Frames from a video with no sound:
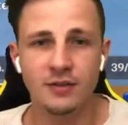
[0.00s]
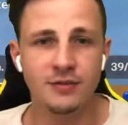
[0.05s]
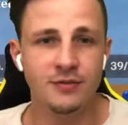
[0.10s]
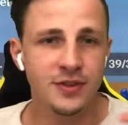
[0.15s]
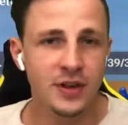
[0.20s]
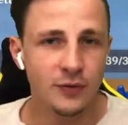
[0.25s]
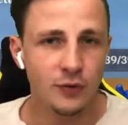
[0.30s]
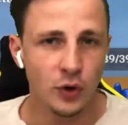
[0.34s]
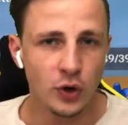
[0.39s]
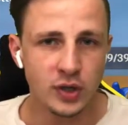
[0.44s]

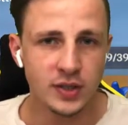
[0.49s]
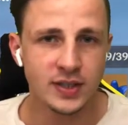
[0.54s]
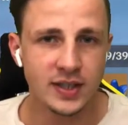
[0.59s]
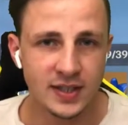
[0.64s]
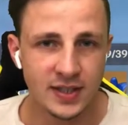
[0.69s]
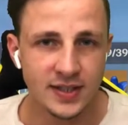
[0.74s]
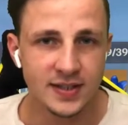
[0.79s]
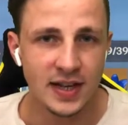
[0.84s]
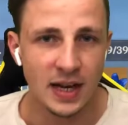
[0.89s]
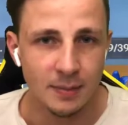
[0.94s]
Wir wollen uns
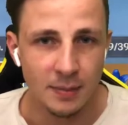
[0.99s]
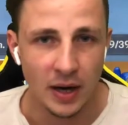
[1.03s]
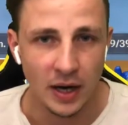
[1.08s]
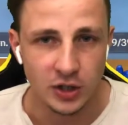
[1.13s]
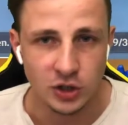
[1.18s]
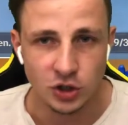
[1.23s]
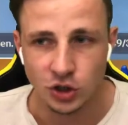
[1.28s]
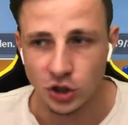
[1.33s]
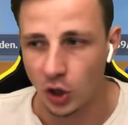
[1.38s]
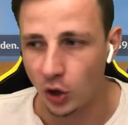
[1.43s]
das jetzt einmal
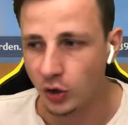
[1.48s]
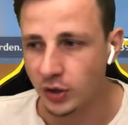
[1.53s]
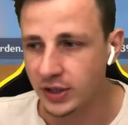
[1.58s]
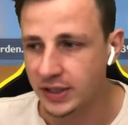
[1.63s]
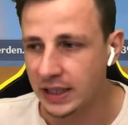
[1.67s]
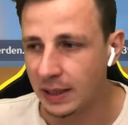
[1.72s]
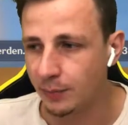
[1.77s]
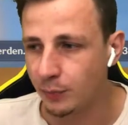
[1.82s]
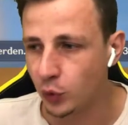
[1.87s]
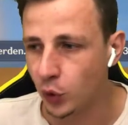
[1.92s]
anschauen.
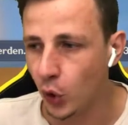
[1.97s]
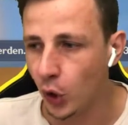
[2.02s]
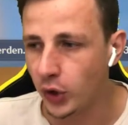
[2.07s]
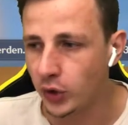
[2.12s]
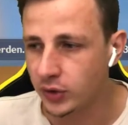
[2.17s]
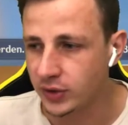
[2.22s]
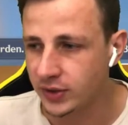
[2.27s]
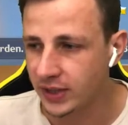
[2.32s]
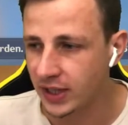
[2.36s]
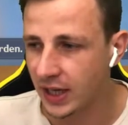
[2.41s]
Ich habe
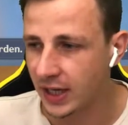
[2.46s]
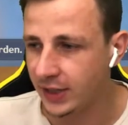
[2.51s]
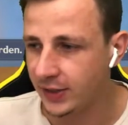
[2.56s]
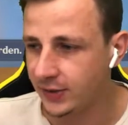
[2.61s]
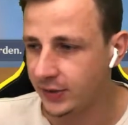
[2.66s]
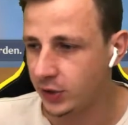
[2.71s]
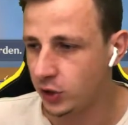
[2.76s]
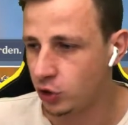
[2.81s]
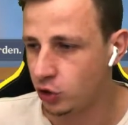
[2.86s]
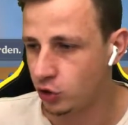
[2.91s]

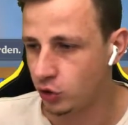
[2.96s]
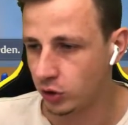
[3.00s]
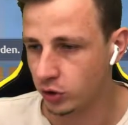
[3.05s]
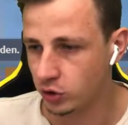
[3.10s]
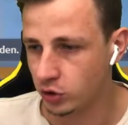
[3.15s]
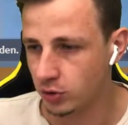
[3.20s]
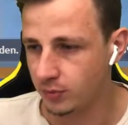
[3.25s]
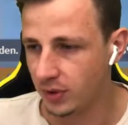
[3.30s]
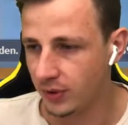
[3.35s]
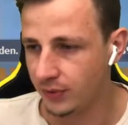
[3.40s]
39 Stück
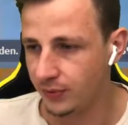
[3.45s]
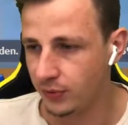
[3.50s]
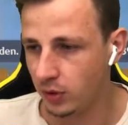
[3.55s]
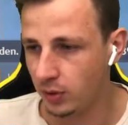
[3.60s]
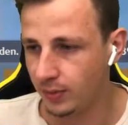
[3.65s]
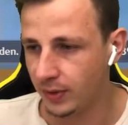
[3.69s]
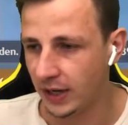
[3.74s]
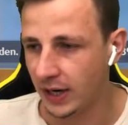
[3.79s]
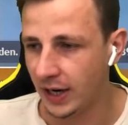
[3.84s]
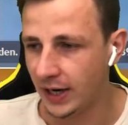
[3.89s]
schon mal
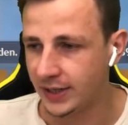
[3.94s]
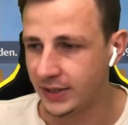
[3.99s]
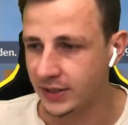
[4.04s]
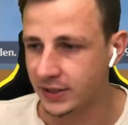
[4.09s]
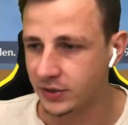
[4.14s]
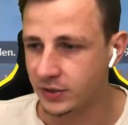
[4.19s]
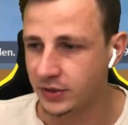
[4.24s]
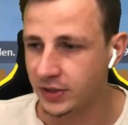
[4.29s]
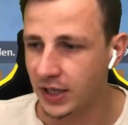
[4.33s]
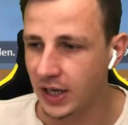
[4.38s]

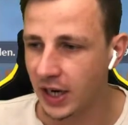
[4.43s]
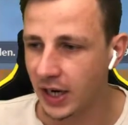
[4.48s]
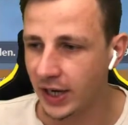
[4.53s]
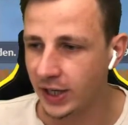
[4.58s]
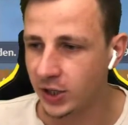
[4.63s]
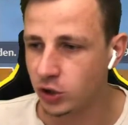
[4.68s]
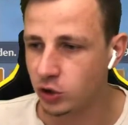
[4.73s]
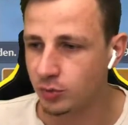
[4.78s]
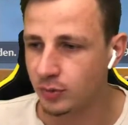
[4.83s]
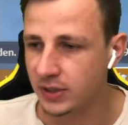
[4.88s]
vorbereitet und hier
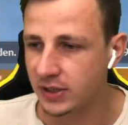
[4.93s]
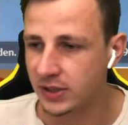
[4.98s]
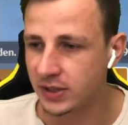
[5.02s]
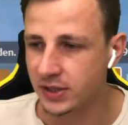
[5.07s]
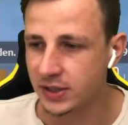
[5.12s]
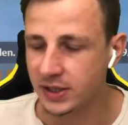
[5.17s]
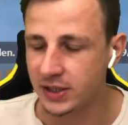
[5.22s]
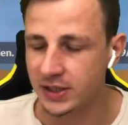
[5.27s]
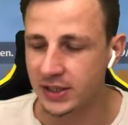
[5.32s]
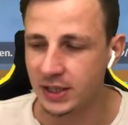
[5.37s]
reingeschmissen,
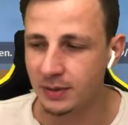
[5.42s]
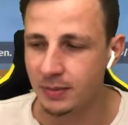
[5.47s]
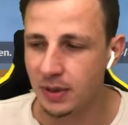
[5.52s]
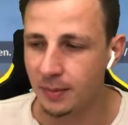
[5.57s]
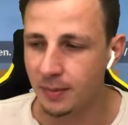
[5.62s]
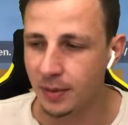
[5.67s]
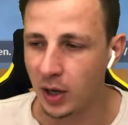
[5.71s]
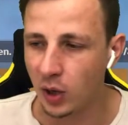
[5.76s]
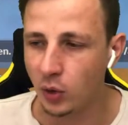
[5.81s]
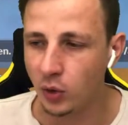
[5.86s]
die ich nicht mehr
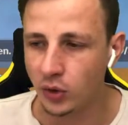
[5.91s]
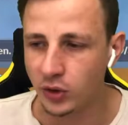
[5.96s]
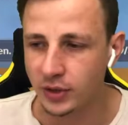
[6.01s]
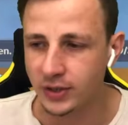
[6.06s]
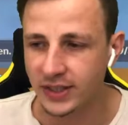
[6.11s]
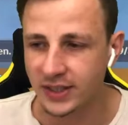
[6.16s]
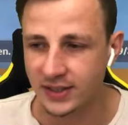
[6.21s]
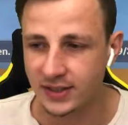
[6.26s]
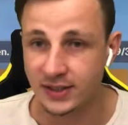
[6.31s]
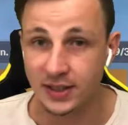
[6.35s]
brauche.
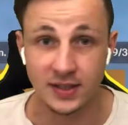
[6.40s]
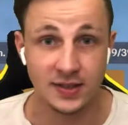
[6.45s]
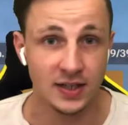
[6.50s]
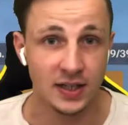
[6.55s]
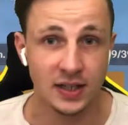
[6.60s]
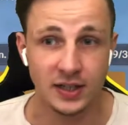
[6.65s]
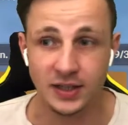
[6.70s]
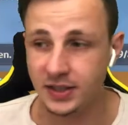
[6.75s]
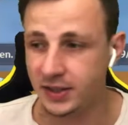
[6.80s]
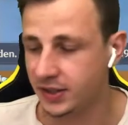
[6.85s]
Das ist
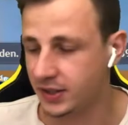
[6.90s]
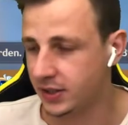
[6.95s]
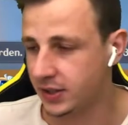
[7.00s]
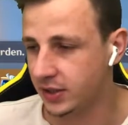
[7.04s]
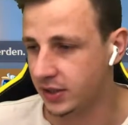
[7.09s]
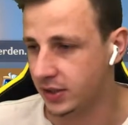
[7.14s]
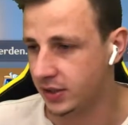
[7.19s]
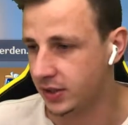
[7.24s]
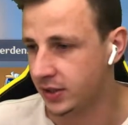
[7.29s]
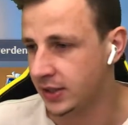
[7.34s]
tatsächlich
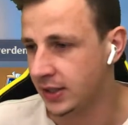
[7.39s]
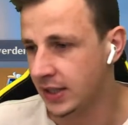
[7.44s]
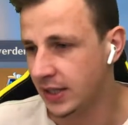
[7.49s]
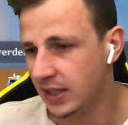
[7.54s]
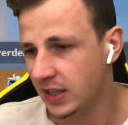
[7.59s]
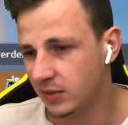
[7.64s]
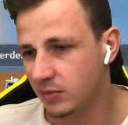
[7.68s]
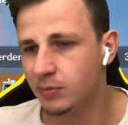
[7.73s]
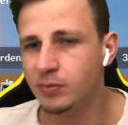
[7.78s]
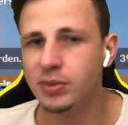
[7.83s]
äh,
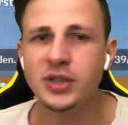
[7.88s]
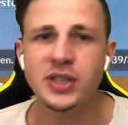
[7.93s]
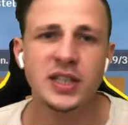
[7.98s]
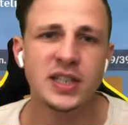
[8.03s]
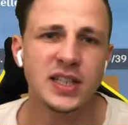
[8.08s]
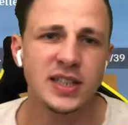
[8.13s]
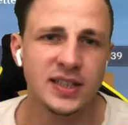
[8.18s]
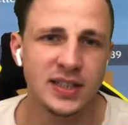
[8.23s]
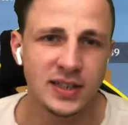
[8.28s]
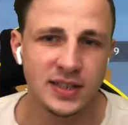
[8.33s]
ein bisschen
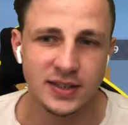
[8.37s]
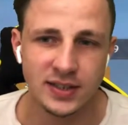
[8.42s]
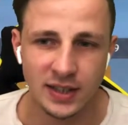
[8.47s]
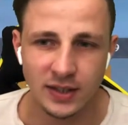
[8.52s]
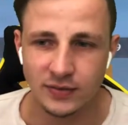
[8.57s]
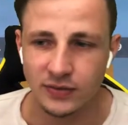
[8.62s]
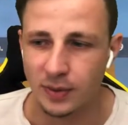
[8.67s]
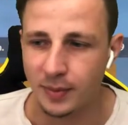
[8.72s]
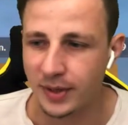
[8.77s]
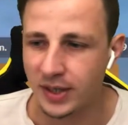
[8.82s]

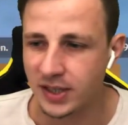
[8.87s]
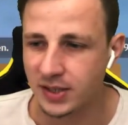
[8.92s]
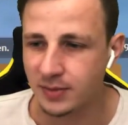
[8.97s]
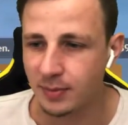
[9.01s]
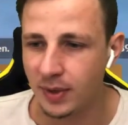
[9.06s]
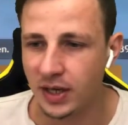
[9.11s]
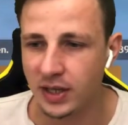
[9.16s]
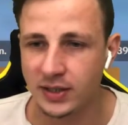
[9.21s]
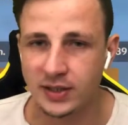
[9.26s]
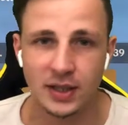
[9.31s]
interessant, wenn man das
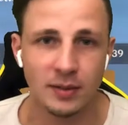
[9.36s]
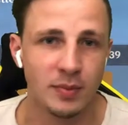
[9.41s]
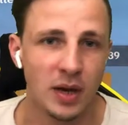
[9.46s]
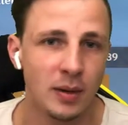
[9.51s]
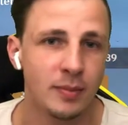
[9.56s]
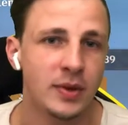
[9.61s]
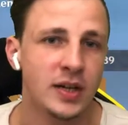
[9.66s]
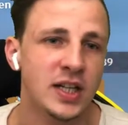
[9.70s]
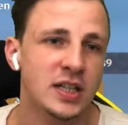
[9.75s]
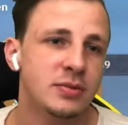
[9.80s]
macht. Da
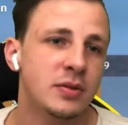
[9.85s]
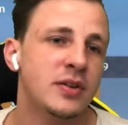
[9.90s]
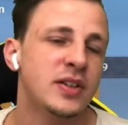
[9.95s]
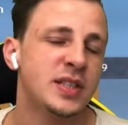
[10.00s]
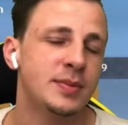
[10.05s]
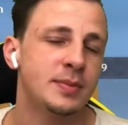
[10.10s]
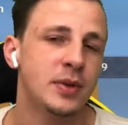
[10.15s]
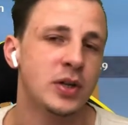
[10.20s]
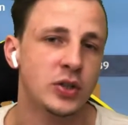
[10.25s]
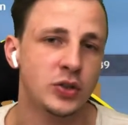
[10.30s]
merkt man erstmal,
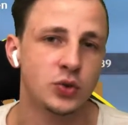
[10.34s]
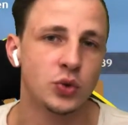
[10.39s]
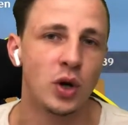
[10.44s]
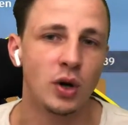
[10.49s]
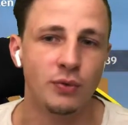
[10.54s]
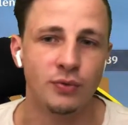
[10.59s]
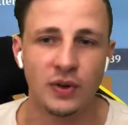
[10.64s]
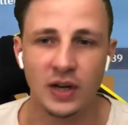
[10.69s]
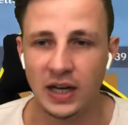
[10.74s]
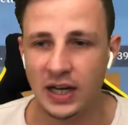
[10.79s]
was man noch so
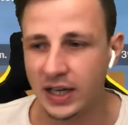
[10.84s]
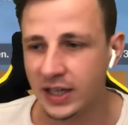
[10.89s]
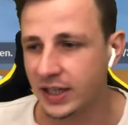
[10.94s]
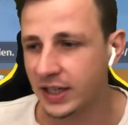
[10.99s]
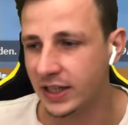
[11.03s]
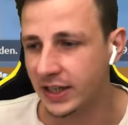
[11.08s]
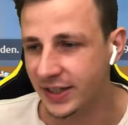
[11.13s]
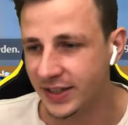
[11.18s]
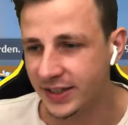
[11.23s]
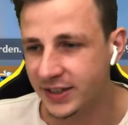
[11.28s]
auf
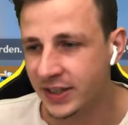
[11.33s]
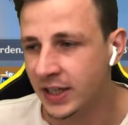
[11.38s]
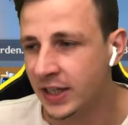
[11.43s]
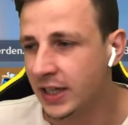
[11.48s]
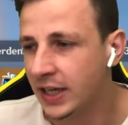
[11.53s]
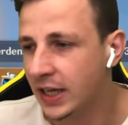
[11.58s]
Lager hat.